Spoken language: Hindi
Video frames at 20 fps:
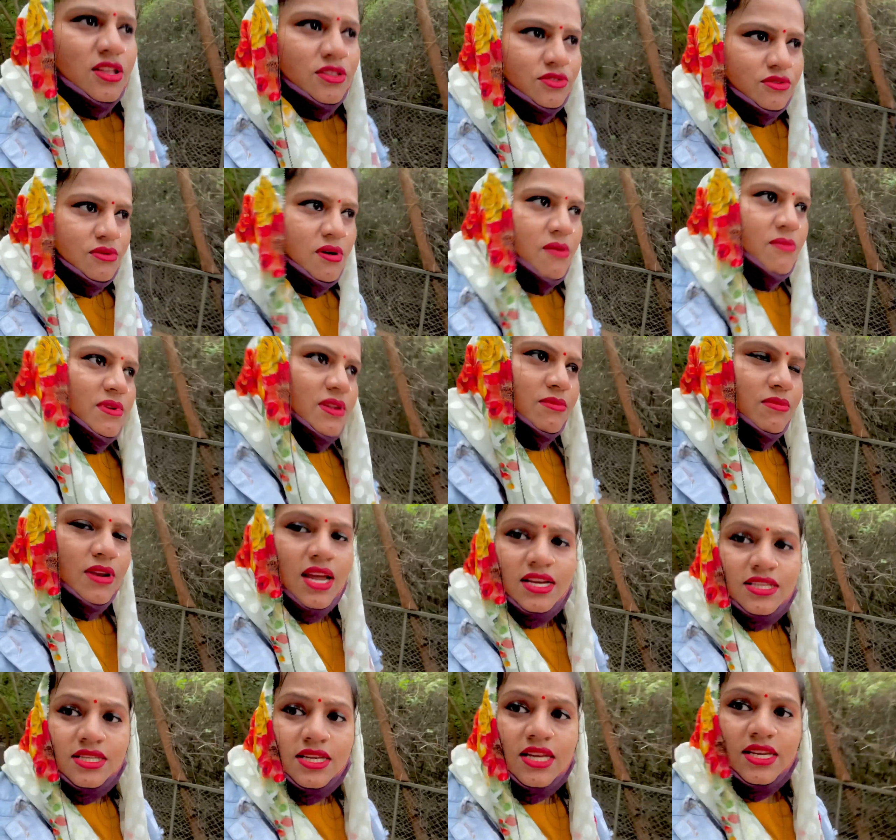तो हमने बोला
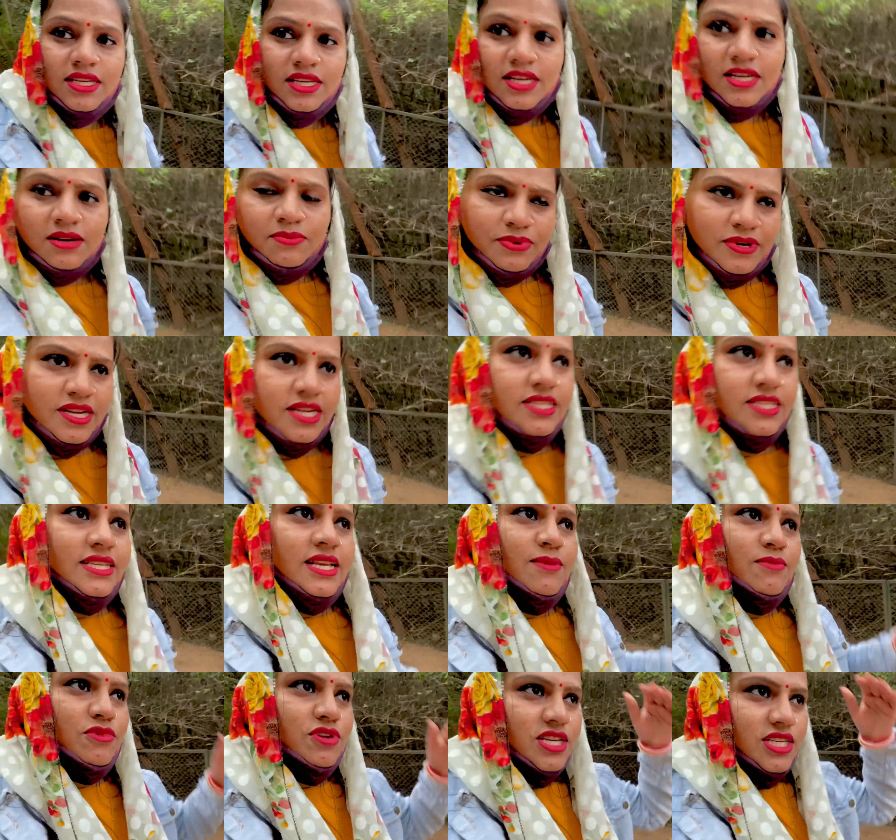चलिए फिर से
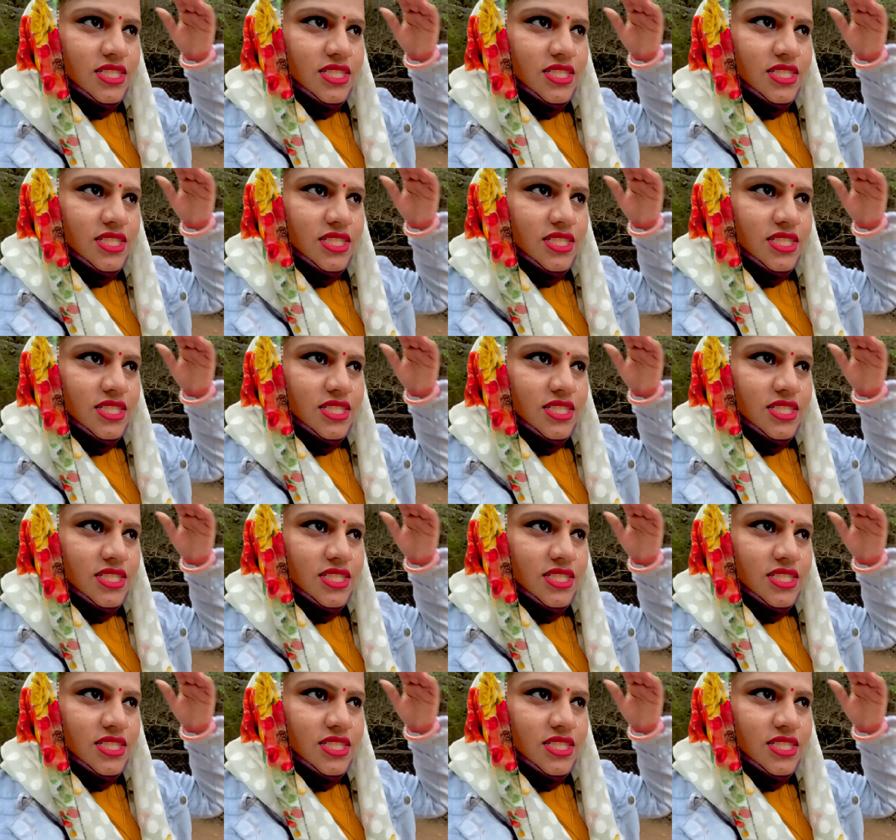हम लोग